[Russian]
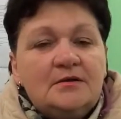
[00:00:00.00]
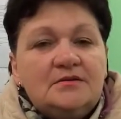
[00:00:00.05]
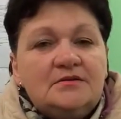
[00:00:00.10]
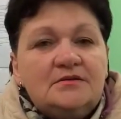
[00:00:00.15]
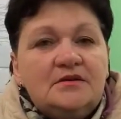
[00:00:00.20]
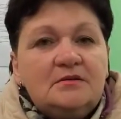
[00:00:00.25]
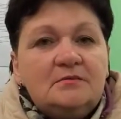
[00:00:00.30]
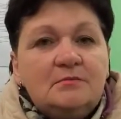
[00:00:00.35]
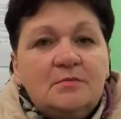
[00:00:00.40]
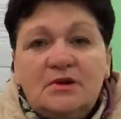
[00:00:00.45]

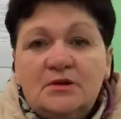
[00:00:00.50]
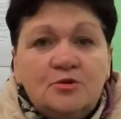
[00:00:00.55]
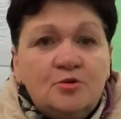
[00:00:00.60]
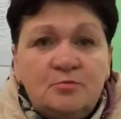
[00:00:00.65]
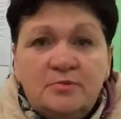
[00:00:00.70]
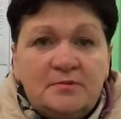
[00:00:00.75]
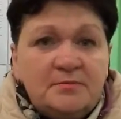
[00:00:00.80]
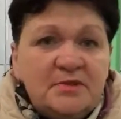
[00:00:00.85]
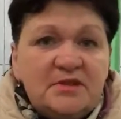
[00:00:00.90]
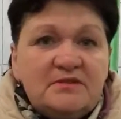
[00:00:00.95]
Я, могло
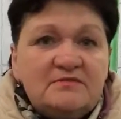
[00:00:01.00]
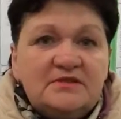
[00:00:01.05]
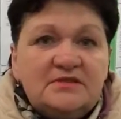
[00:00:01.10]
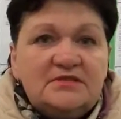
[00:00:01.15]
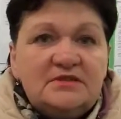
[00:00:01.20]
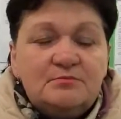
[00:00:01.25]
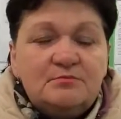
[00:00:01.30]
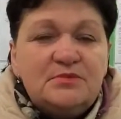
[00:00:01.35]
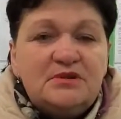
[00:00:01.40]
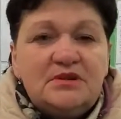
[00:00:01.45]
бы меня в
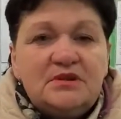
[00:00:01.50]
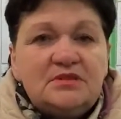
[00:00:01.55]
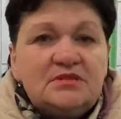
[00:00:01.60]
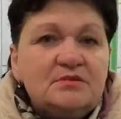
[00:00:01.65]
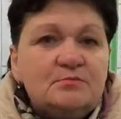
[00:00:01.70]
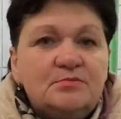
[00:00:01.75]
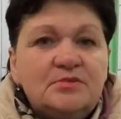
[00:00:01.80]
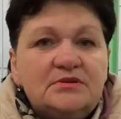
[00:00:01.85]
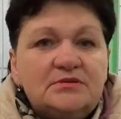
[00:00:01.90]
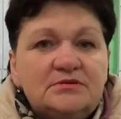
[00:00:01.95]
этом мире
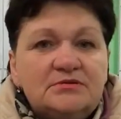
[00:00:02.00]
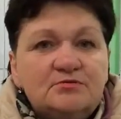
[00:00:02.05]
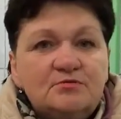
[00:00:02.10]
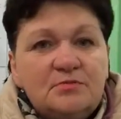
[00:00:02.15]
не быть.